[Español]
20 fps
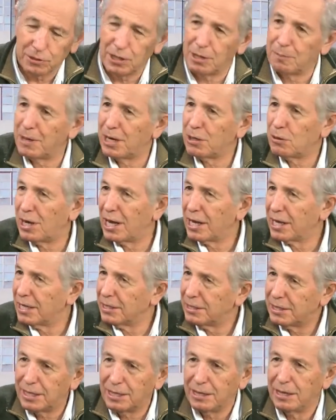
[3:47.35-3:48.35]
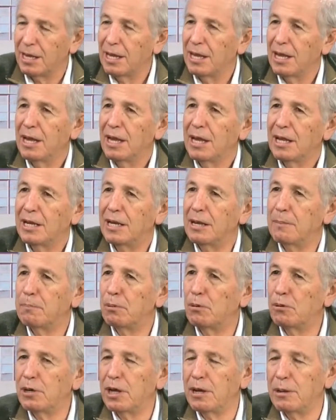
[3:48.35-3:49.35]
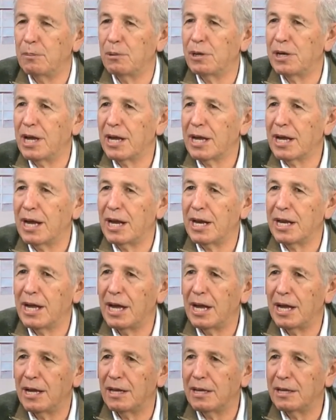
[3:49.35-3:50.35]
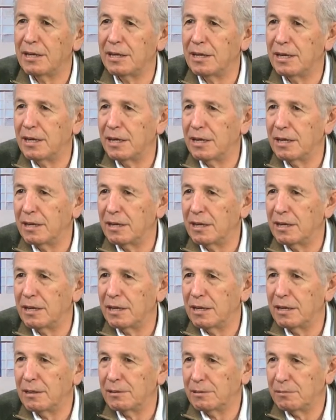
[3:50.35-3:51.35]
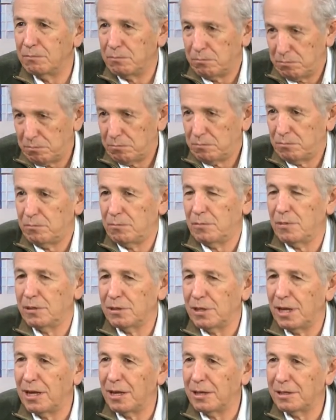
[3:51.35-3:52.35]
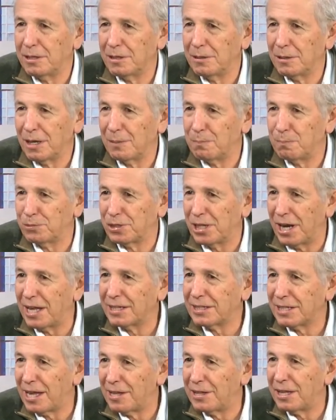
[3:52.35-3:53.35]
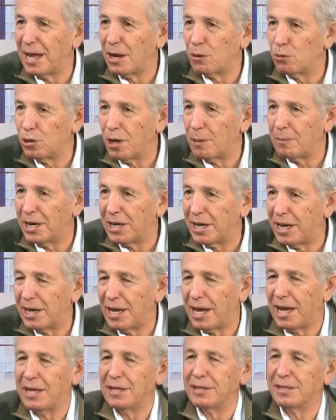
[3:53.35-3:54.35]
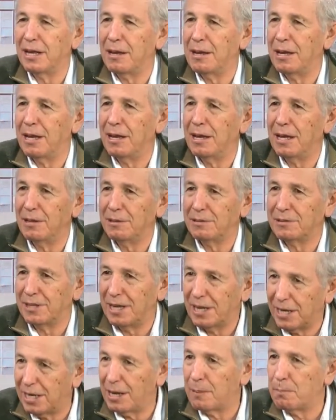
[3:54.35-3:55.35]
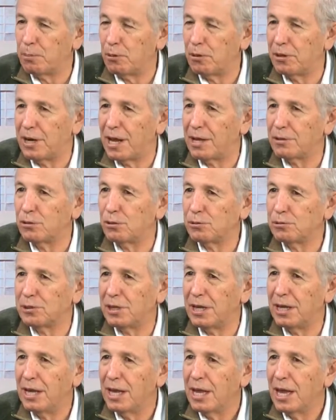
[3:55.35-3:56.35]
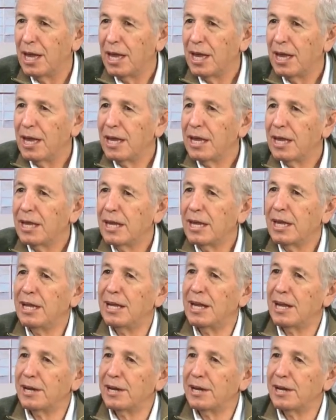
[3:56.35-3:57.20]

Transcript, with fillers: Sin embargo, la gente le pone buena cara, eh, eh, trata de alguna manera de seguir empoderándose y la